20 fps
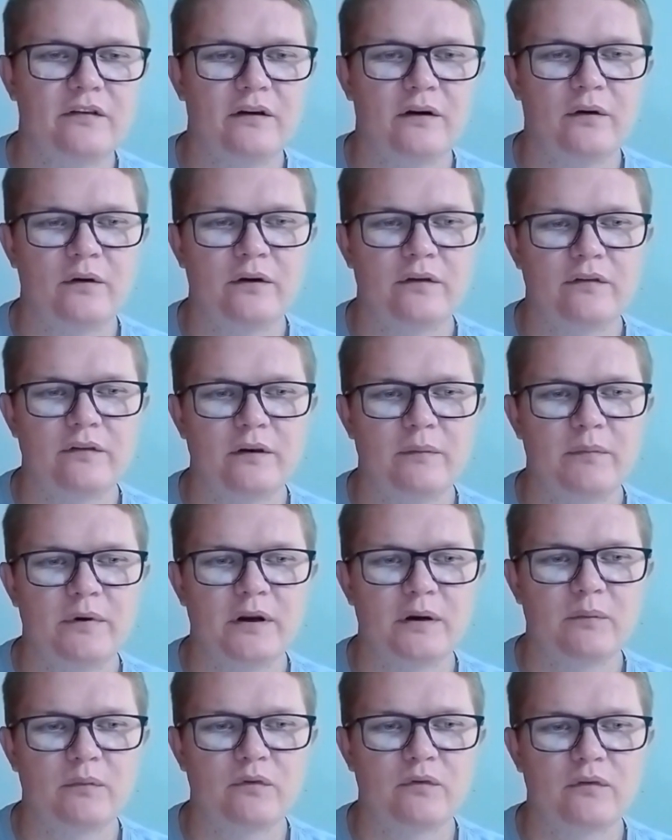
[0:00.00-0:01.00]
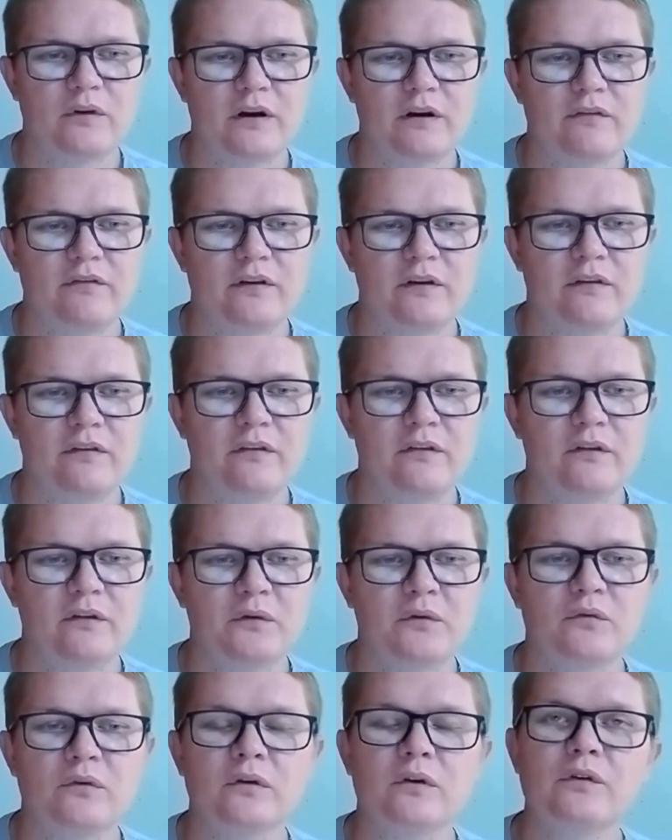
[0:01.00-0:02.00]
ao recebermos o cafezinho,
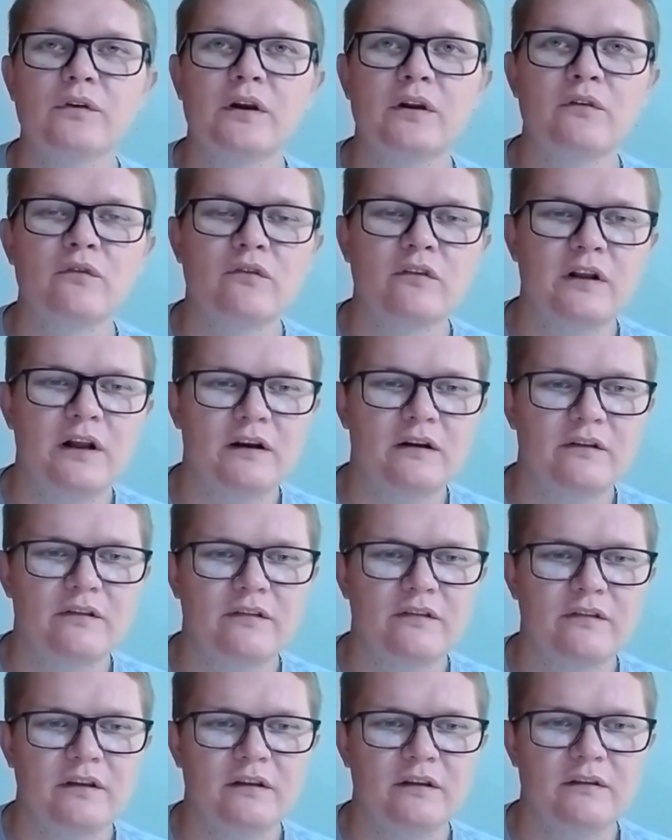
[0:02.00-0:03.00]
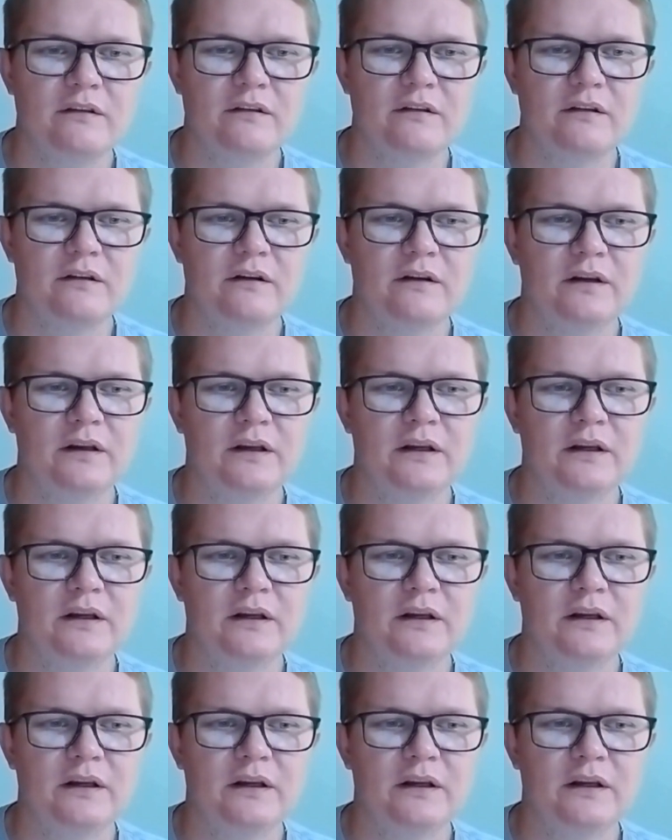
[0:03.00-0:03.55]
quando alguém nos dá licença,